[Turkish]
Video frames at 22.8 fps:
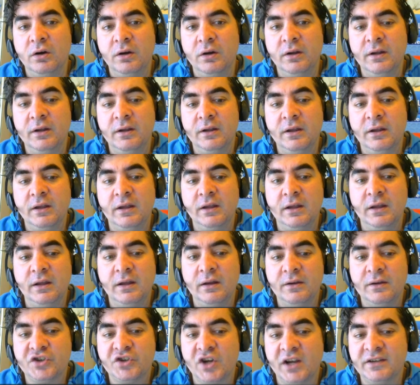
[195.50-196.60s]
e,
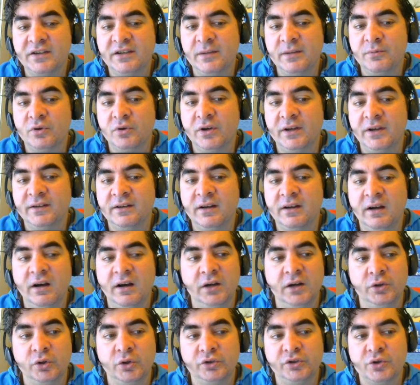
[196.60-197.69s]
şah gibi oynadık.
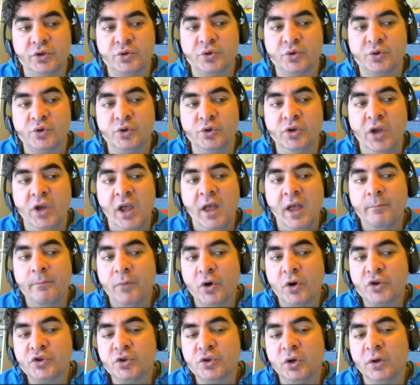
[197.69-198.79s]
A4'te sürsün.
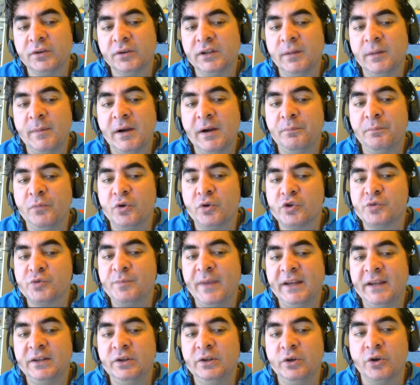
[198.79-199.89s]
Boşta olduğuna bakmıyoruz.
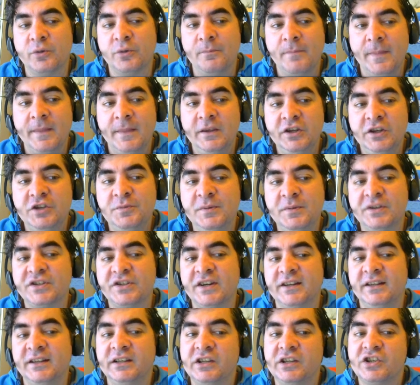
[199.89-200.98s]
Bekliyorum. Hiçbir
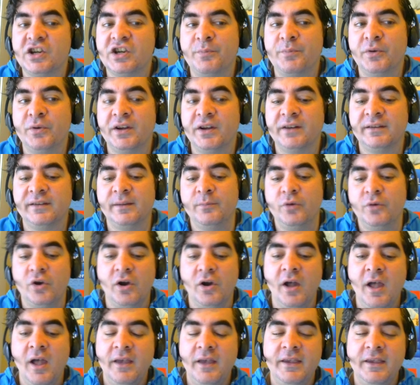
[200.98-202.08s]
şekilde geçer piyon yaratamıyor.
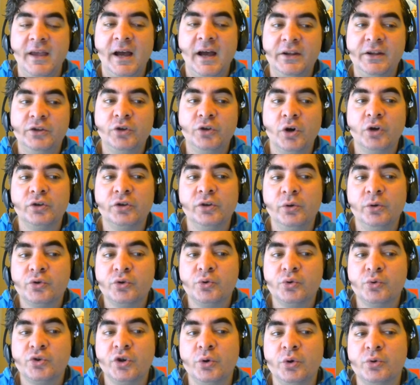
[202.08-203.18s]
Yani 4'e 3,
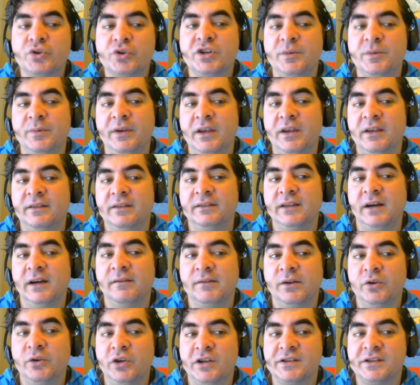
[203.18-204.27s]
3'e 3 gibi
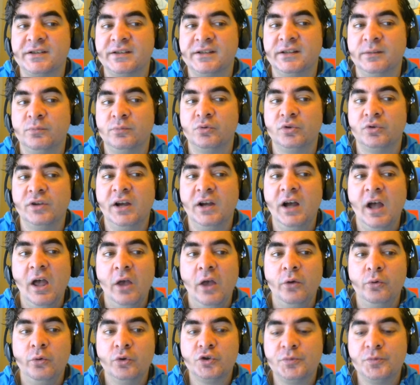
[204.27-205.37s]
davranıyor aslında burada.
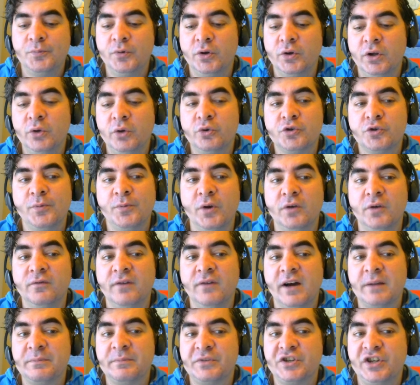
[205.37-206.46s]
3 piyona 3 piyon
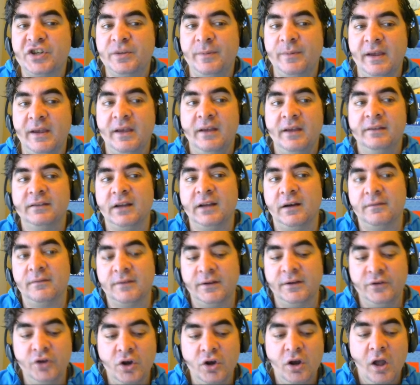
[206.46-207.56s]
varmış gibi
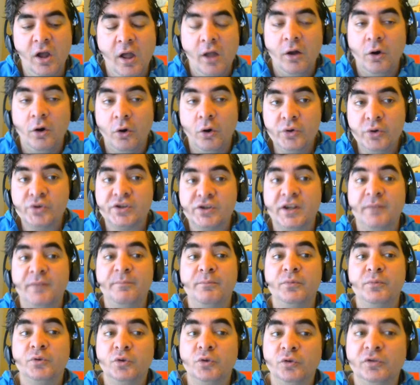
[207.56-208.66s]
davranıyor. O yüzden
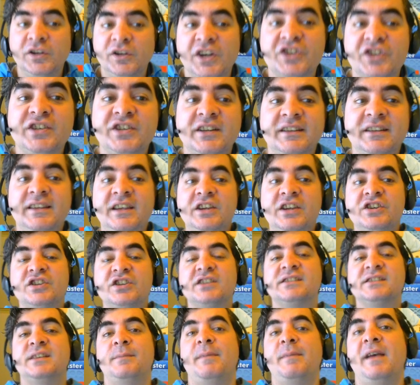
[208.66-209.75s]
bütün taşları
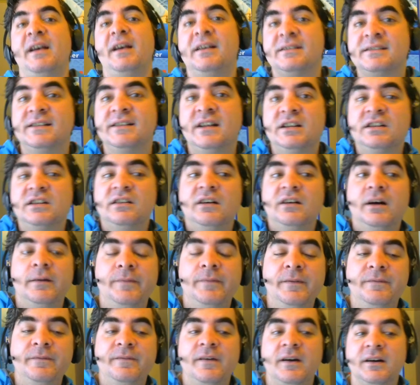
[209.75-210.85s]
değişirse beyazlar,
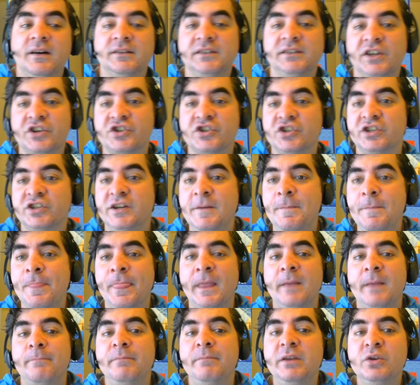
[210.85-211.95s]
hafif ve ağır taşları
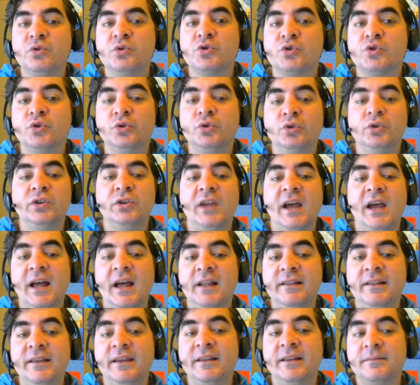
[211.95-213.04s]
bir üstünlük
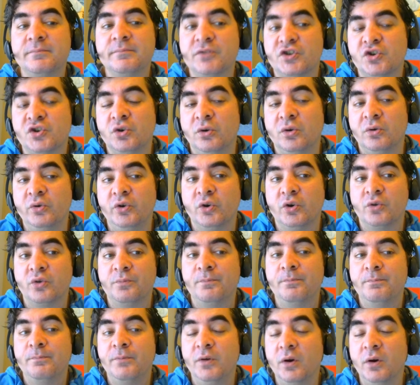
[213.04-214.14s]
elde etmiş oluyor
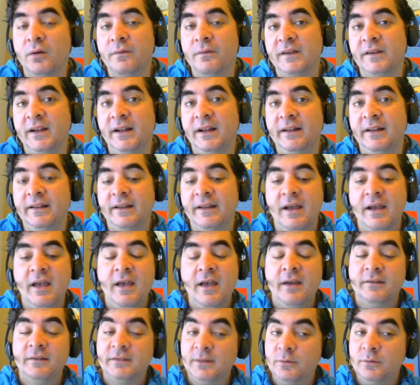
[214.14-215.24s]
piyon finalinde.
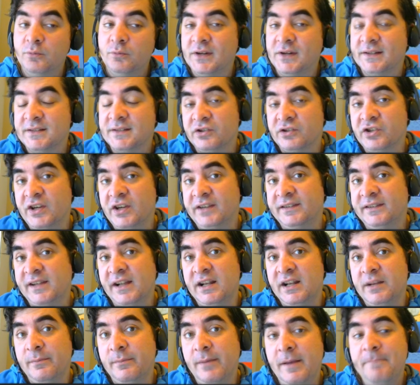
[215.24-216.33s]
Tabi bu kazanca
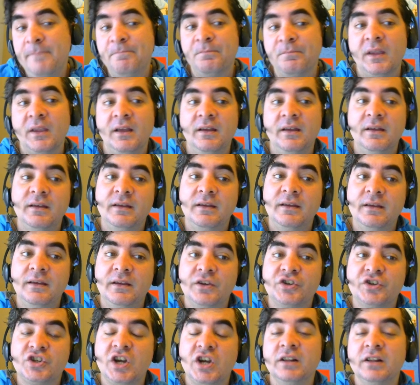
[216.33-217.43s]
yeterli mi? Ee,
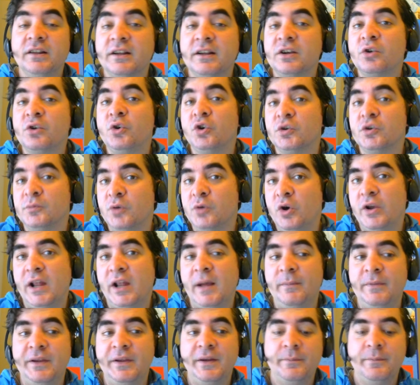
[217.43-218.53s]
şahların konumu
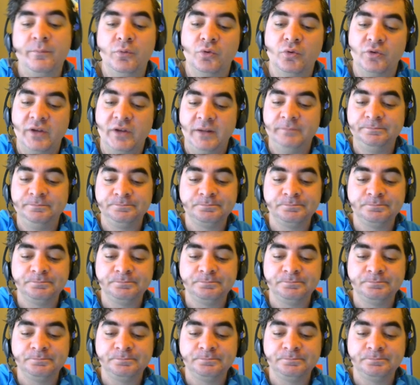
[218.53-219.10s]
önemli burada.